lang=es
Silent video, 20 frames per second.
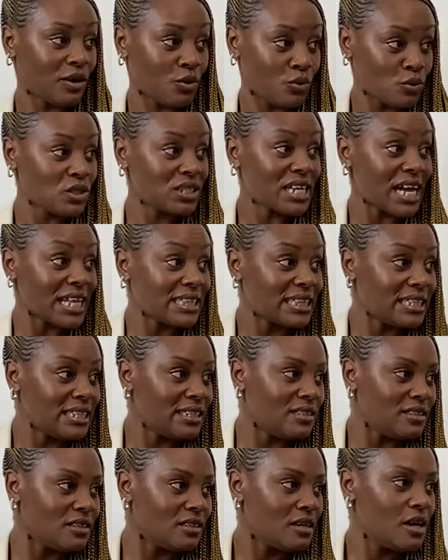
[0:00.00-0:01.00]
te,
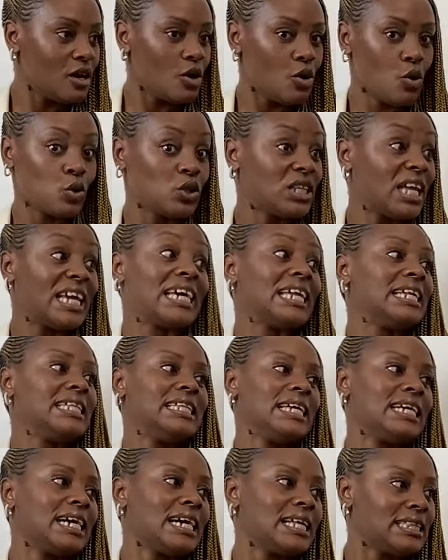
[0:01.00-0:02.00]
juzga a ti, o
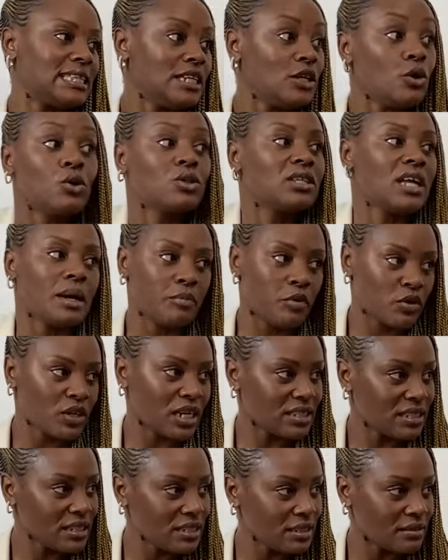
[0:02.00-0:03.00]
te critica a ti, o te
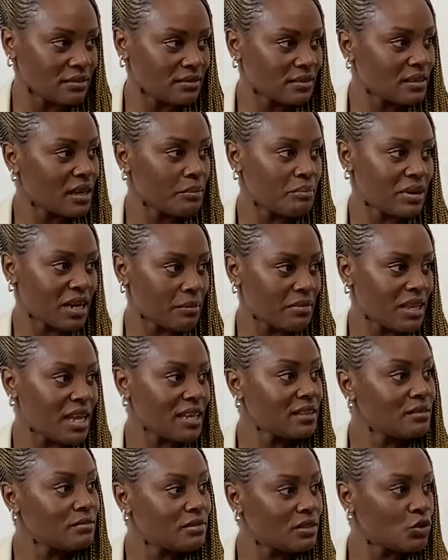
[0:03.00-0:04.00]
apoya a ti, que
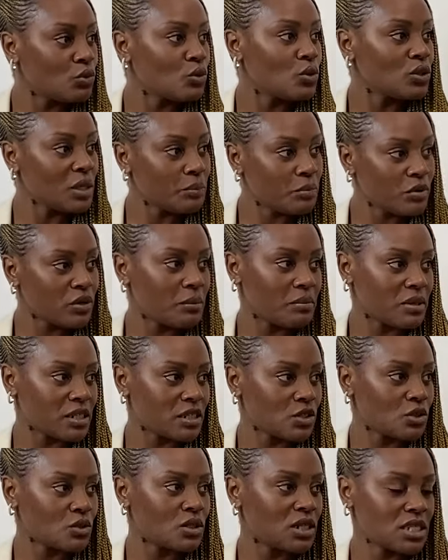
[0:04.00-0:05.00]
para mí hay todo tipo
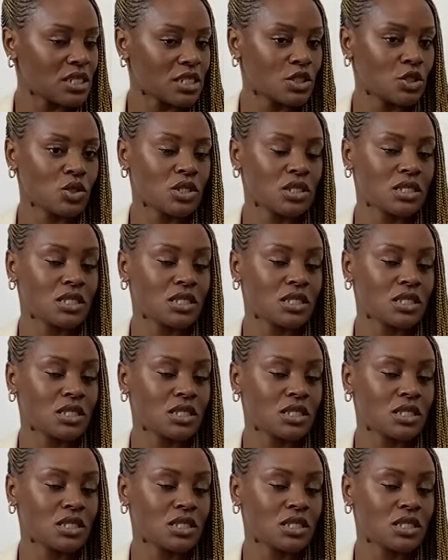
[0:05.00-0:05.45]
de personas.